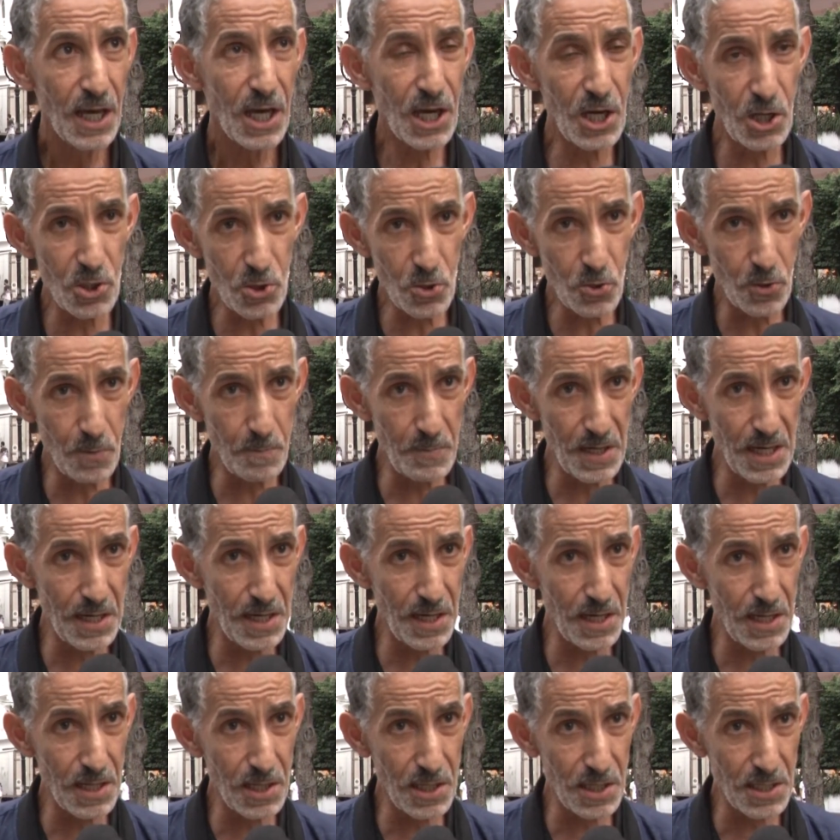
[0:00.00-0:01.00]
خرجوا
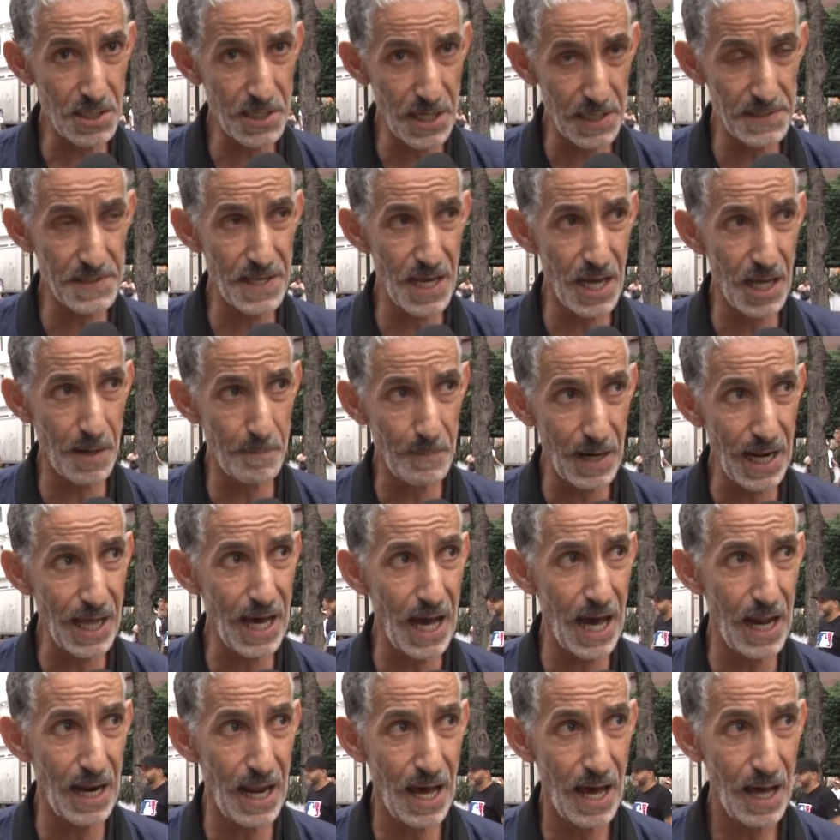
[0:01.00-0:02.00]
من الجزائر من
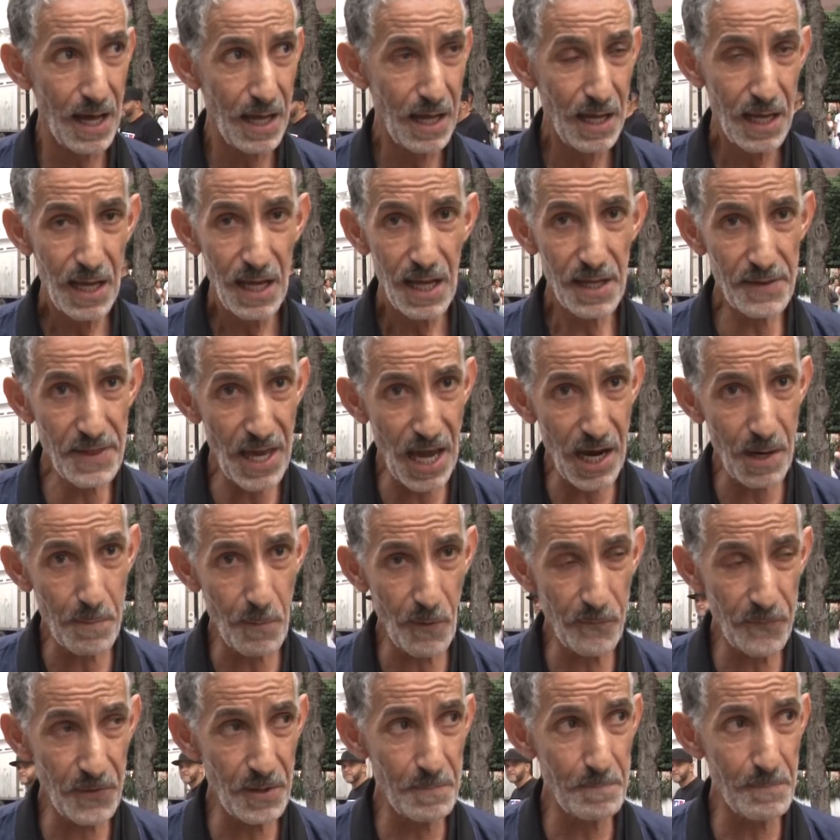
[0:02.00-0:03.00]
قالة
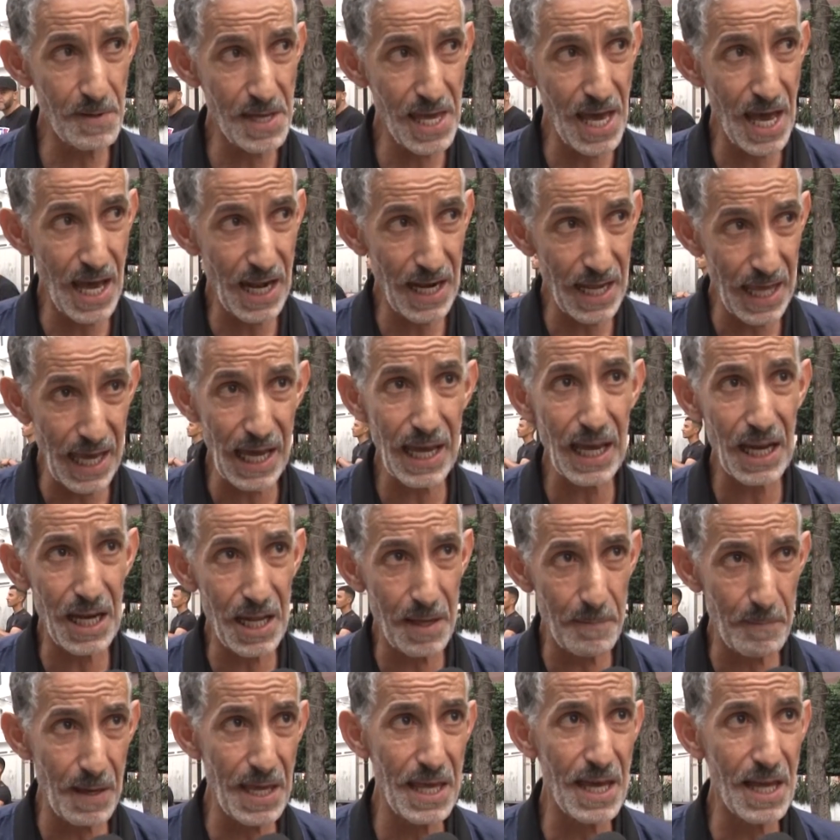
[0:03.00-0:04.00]
تحكموا في المياه
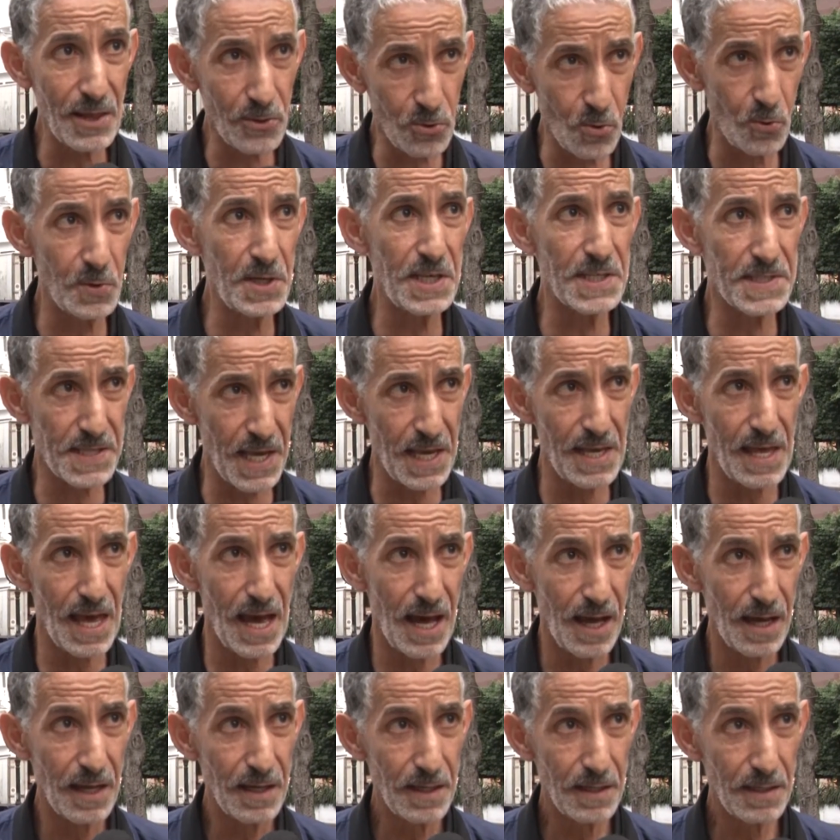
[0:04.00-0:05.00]
الإقليمية
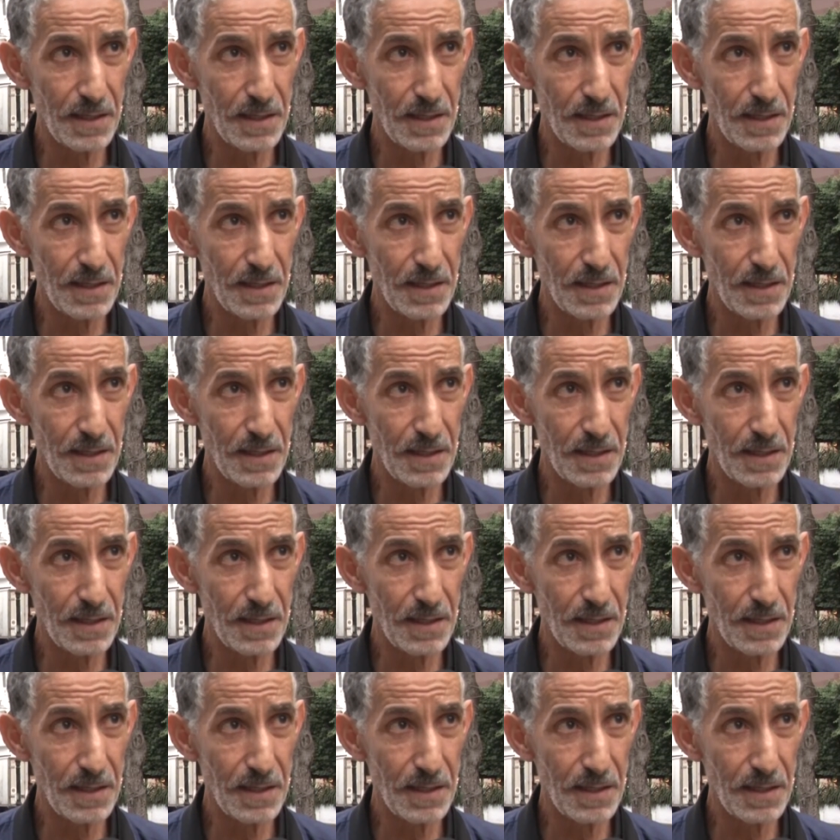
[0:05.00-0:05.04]
التونسية